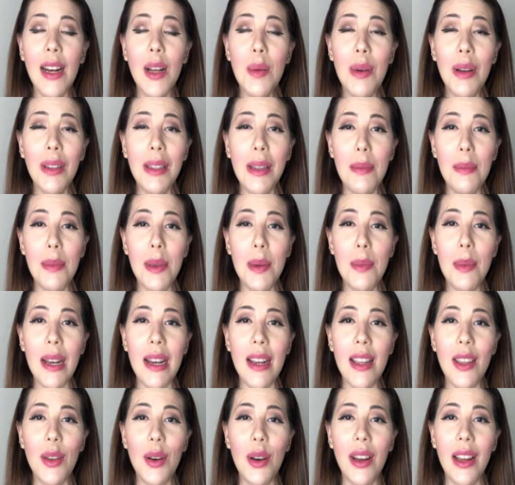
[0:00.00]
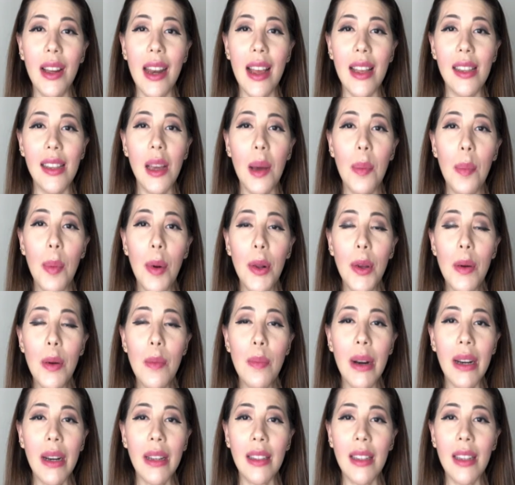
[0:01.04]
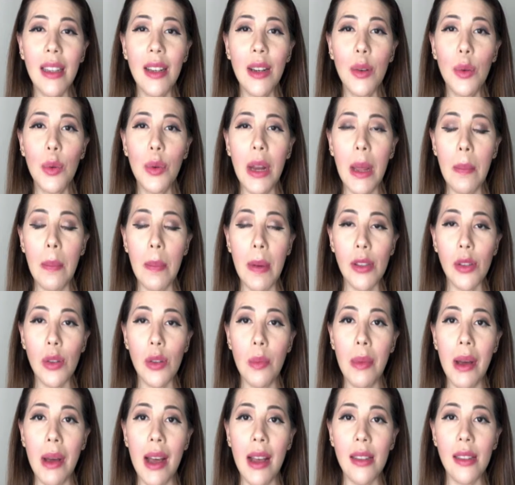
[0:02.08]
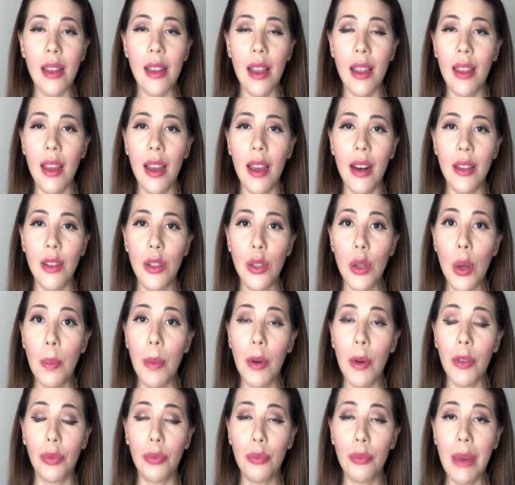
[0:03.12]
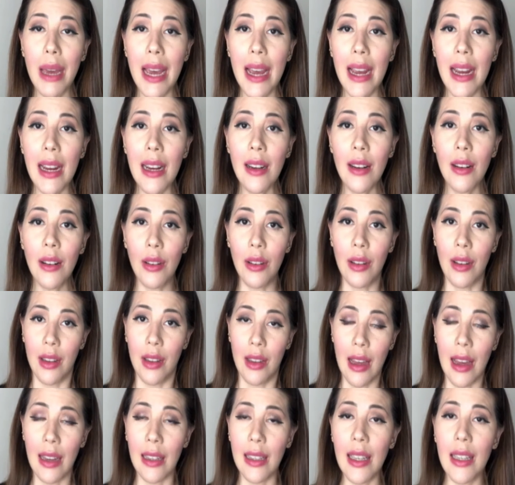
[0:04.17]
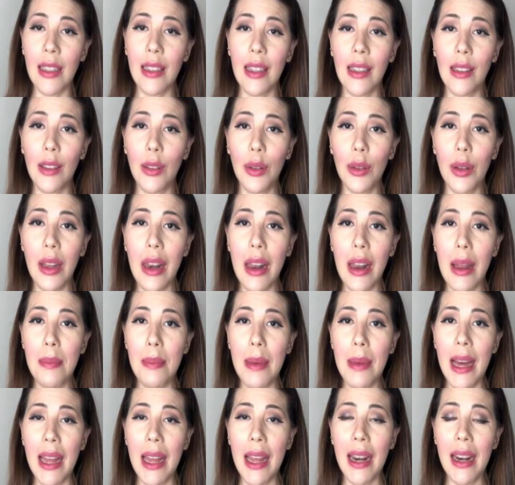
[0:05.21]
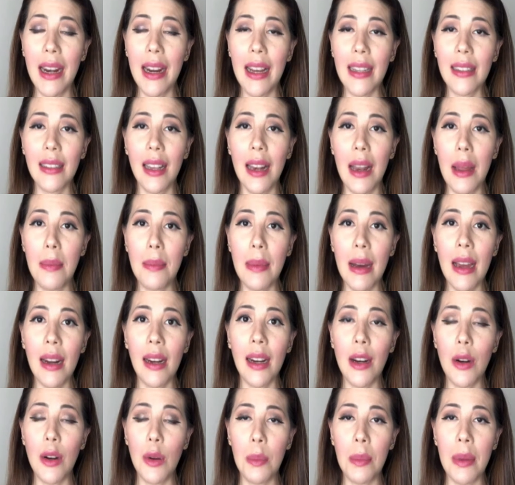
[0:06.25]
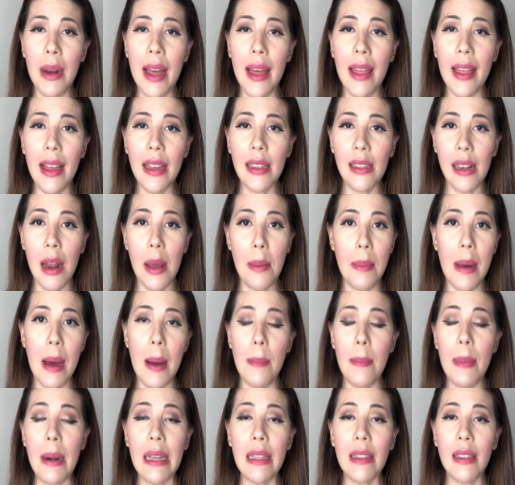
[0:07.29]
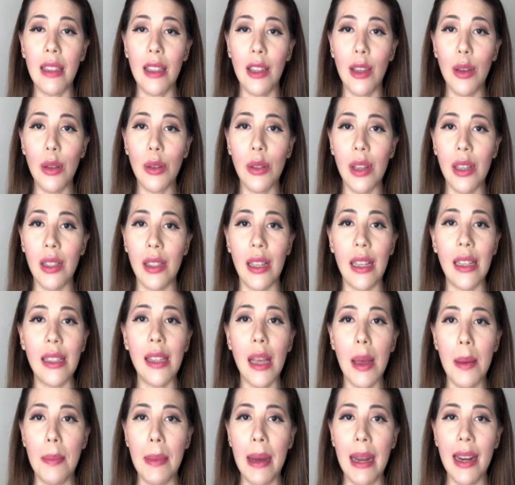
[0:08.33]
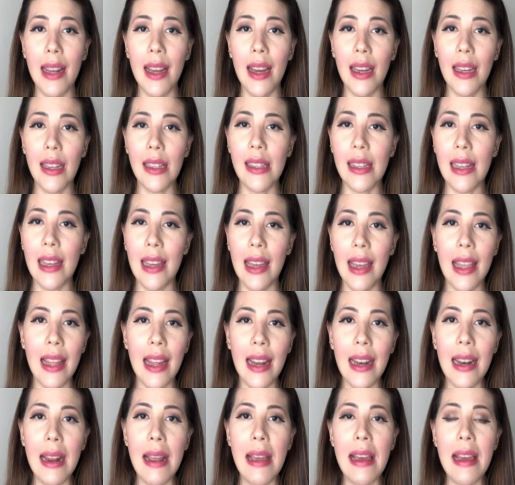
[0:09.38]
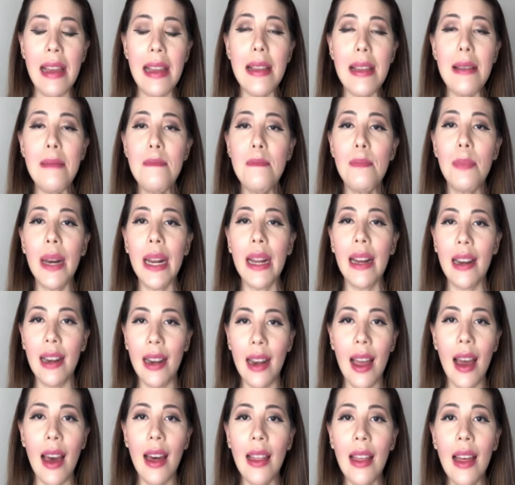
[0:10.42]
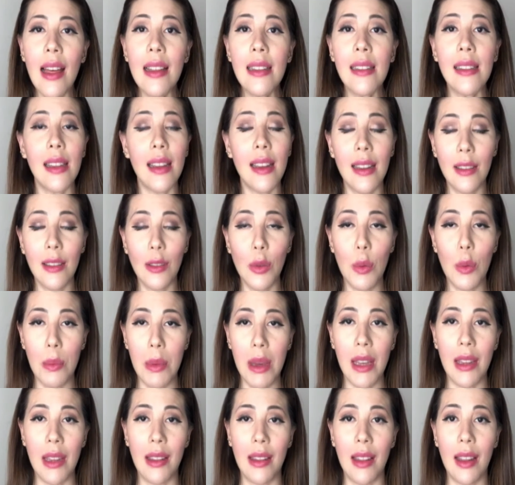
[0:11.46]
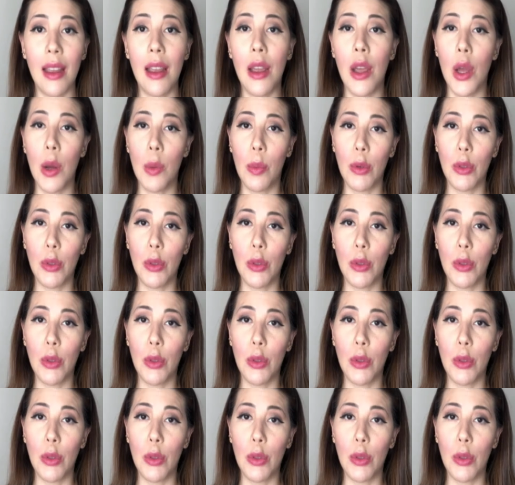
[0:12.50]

¿Cómo están? Bienvenidos. Gracias por compartir un espacio más del Top of Mind. Aquí están todas las marcas, las más renombradas, las más prestigiosas, esas marcas que se quedan impregnadas en tu mente.